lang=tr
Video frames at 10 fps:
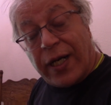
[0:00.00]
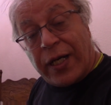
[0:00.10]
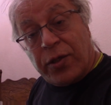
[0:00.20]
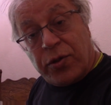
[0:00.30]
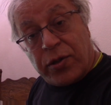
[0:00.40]

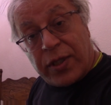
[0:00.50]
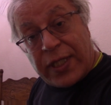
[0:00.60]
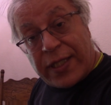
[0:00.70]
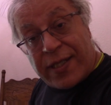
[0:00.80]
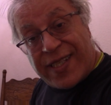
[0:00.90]

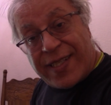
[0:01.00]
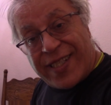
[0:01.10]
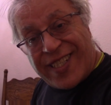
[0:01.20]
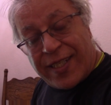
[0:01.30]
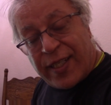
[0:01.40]
aktörlerin
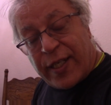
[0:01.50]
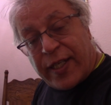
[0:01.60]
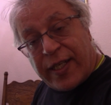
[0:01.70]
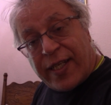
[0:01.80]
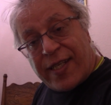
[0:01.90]

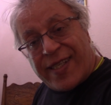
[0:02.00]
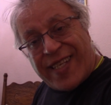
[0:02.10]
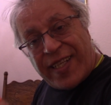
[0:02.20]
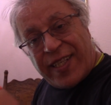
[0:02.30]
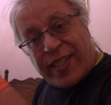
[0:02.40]

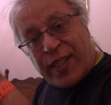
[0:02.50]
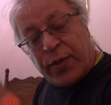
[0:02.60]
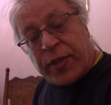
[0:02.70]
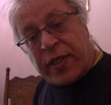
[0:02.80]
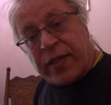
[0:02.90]
seti
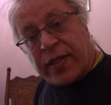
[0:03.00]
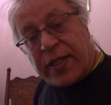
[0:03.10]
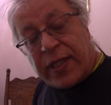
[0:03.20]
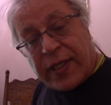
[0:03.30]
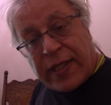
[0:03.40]
gibidir
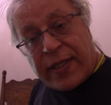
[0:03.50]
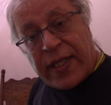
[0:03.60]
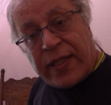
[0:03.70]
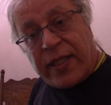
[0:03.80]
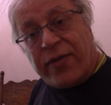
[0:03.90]

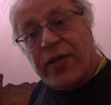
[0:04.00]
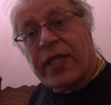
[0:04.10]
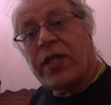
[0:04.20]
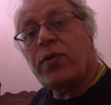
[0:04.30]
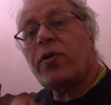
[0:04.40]
dediği
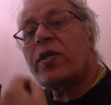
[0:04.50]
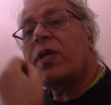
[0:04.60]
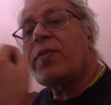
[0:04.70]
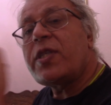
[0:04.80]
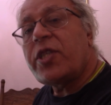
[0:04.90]
vakit
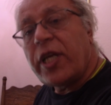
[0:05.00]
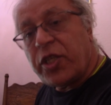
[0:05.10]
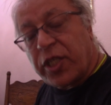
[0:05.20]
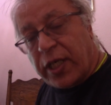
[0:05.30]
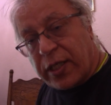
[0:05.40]
orada bir şey
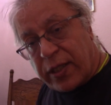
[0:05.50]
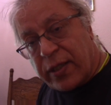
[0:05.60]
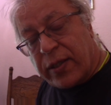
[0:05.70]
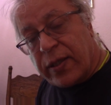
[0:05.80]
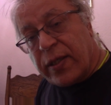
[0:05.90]
çıkar.
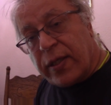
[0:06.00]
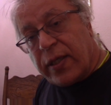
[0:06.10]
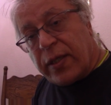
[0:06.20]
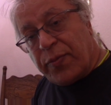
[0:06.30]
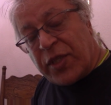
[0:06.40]

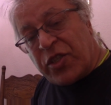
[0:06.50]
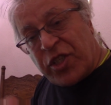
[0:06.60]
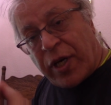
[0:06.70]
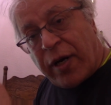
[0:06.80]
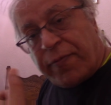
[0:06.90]
Bir
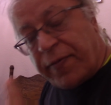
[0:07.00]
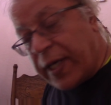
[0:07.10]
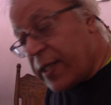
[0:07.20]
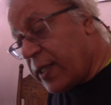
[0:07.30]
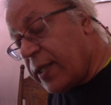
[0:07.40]
cevap
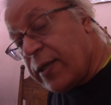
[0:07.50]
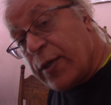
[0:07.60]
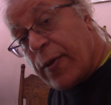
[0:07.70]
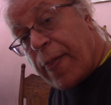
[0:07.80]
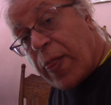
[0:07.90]
ver.
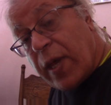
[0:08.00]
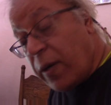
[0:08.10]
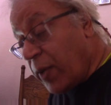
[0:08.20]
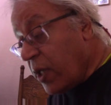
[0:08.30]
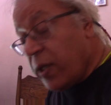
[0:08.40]

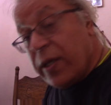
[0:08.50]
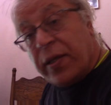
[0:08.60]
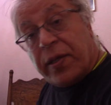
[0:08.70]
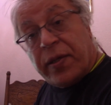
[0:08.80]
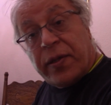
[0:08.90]
Ama e,
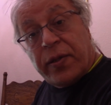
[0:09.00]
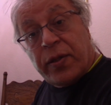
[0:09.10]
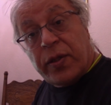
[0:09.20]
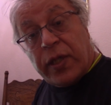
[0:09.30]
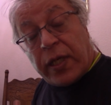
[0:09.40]

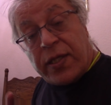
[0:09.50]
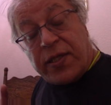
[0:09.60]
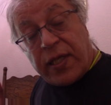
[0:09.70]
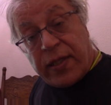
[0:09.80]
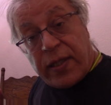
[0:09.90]
yani
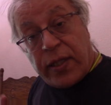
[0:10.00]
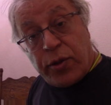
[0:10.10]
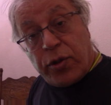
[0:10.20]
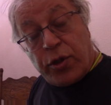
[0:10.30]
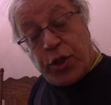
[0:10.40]
istediğinle
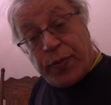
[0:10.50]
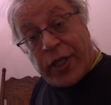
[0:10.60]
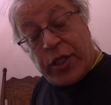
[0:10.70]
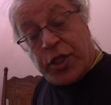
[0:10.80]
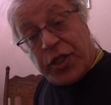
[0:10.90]
görüş,
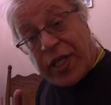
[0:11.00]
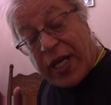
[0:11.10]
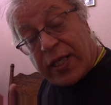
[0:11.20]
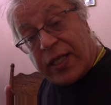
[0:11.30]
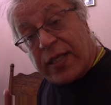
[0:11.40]
barış için
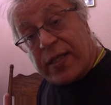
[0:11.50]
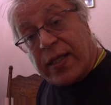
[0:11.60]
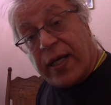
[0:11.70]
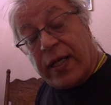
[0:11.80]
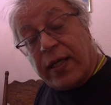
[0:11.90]

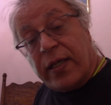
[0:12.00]
herkesle